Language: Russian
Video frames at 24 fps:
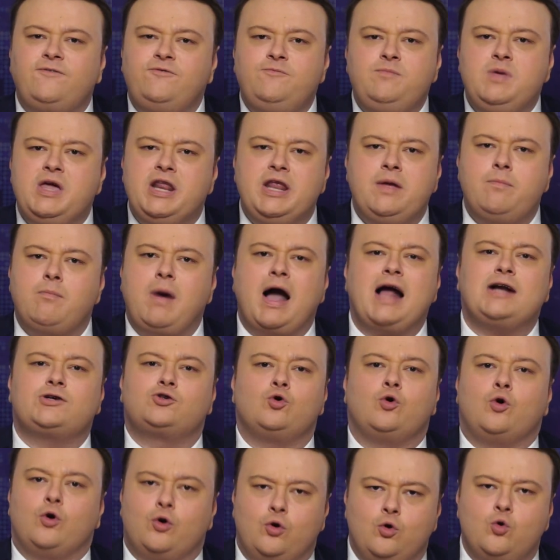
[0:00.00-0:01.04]
в мире
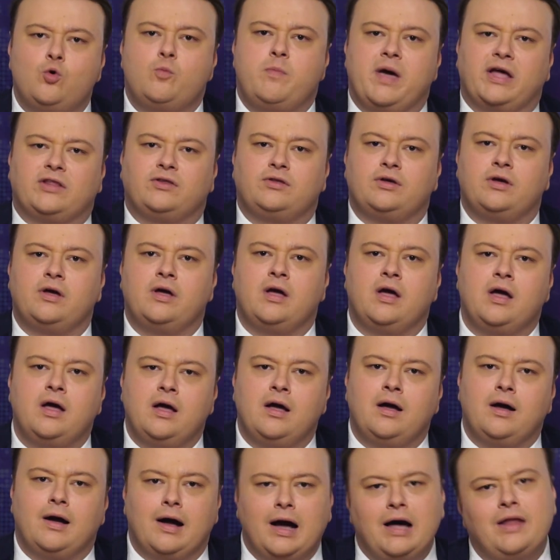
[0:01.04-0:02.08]
Машу любят,
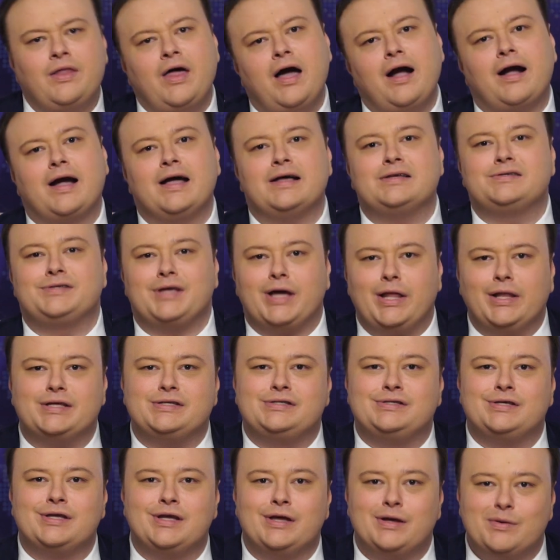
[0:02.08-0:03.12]
она
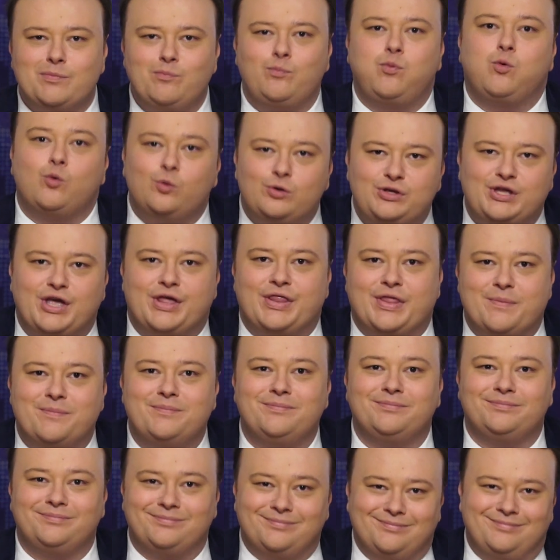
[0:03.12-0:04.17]
оказалась
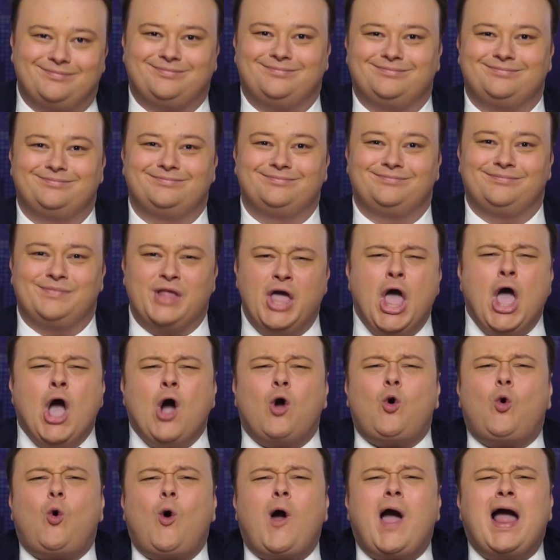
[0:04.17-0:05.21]
Путиным.
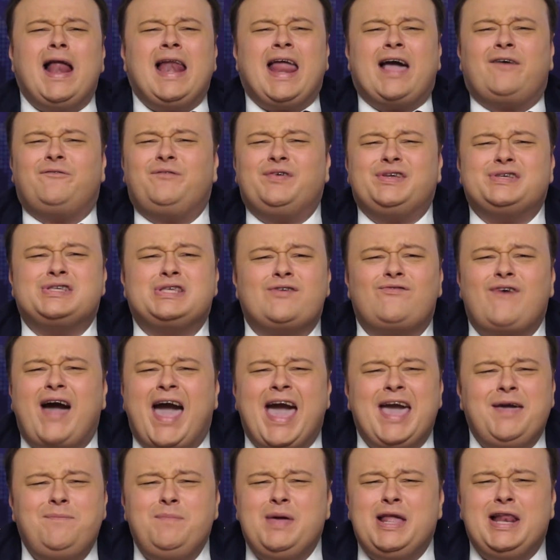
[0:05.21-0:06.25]
«Коля,
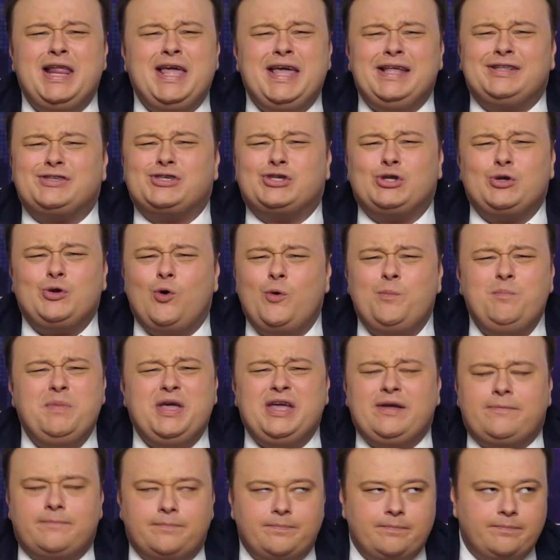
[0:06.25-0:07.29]
вызывай милицию!»
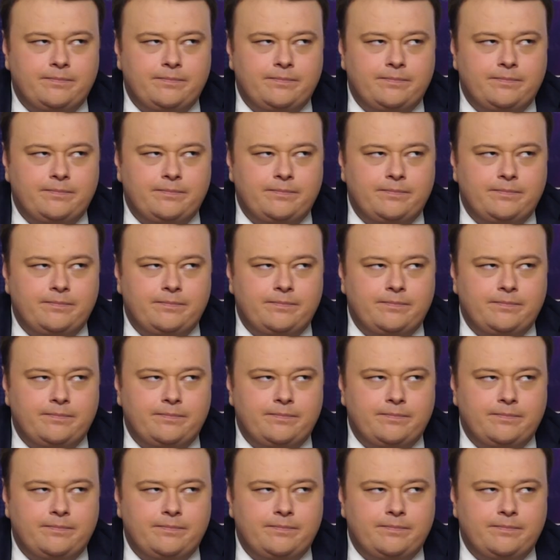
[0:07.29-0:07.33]
ми...